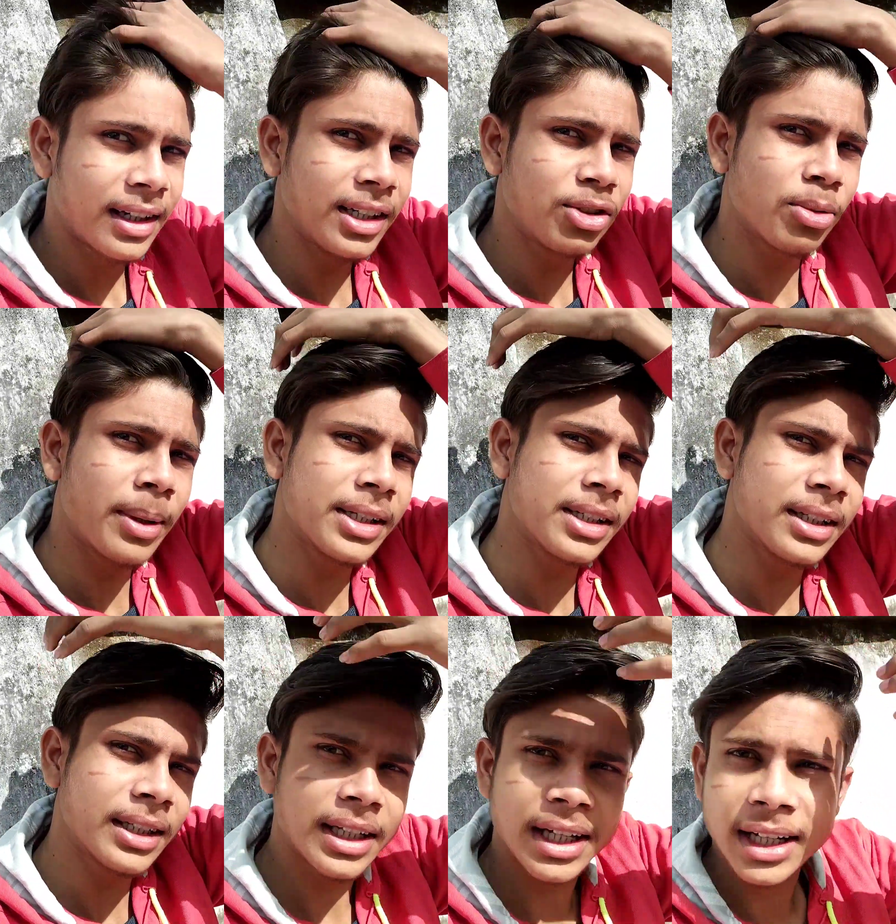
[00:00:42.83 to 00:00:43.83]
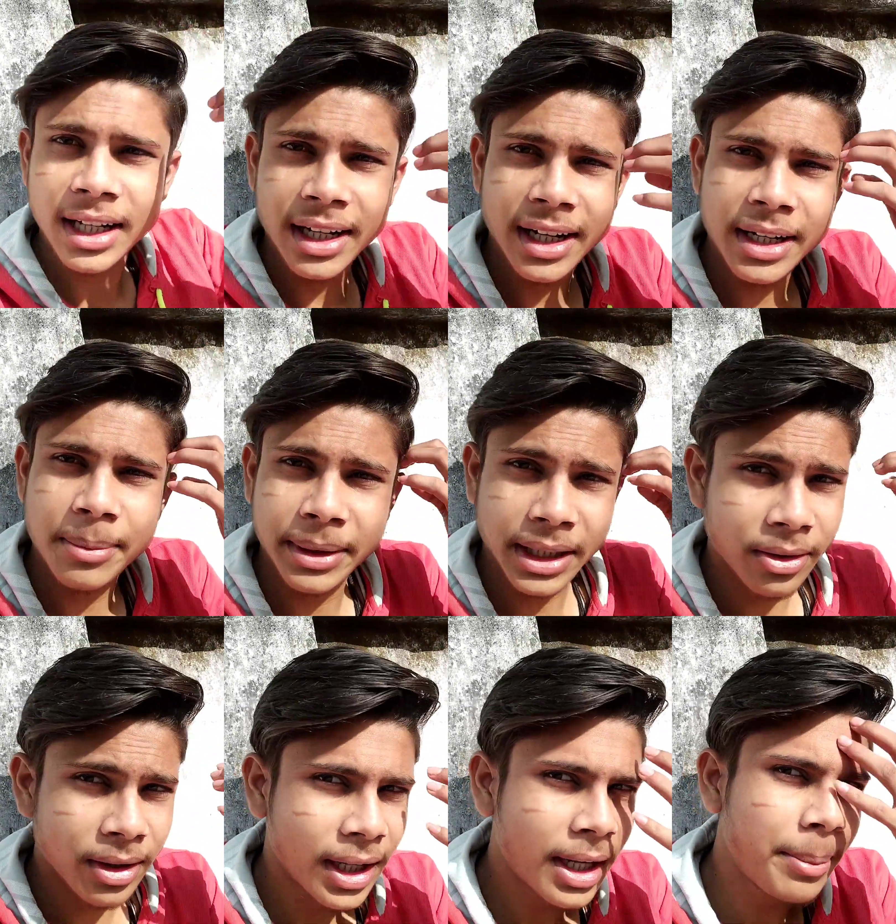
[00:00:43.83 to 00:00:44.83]
भाई सुबह से शैतान कर रहा है ये
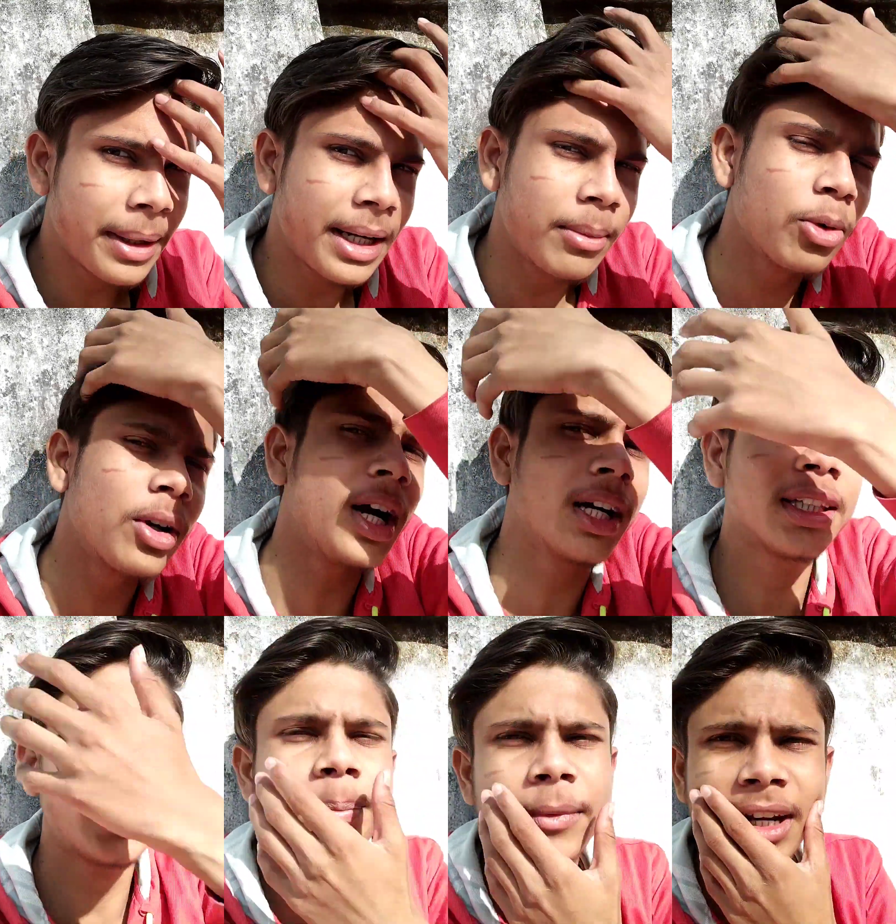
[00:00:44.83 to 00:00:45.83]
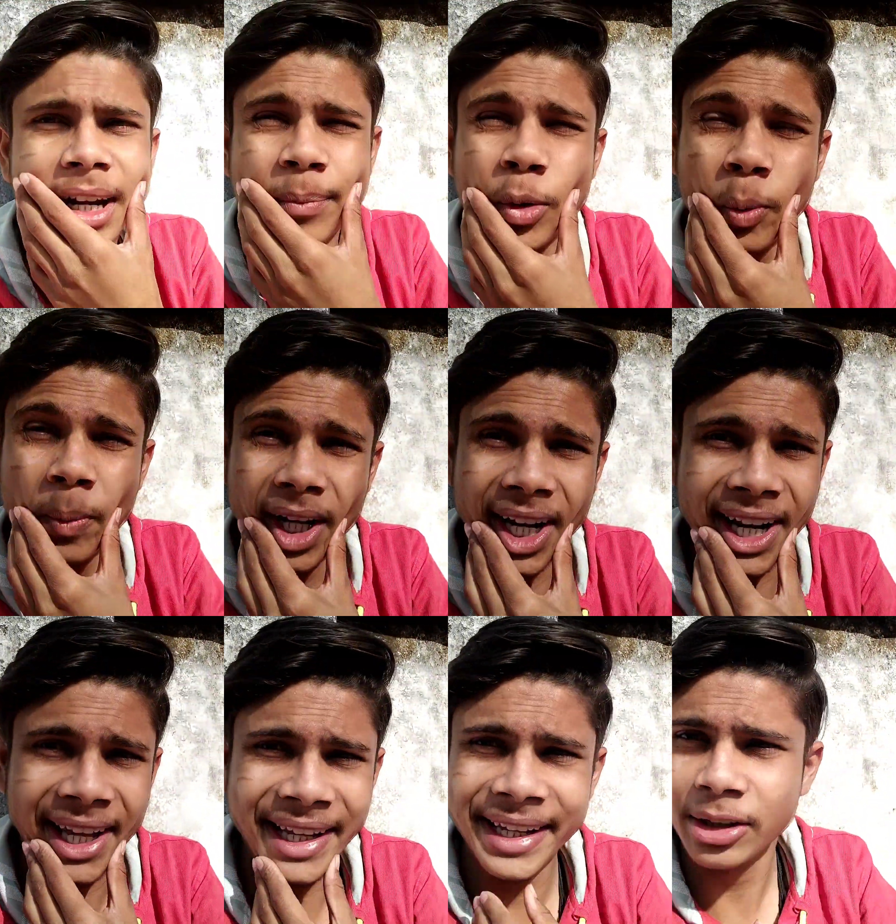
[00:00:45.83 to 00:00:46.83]
पतंग उड़ा रहा है पहले हम लोग आग तापते रहे अब धूप निकल आई